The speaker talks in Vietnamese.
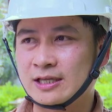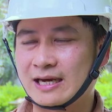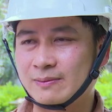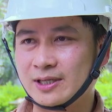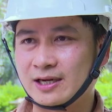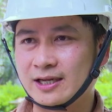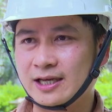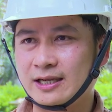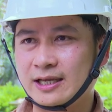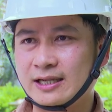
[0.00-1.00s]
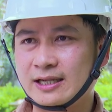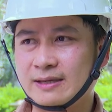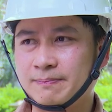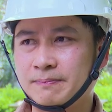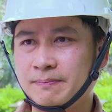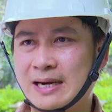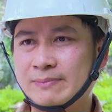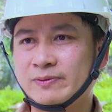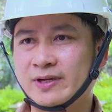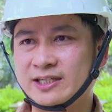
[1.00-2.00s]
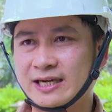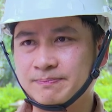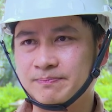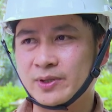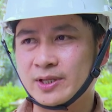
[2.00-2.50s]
hàm lượng lên đến 30%, um,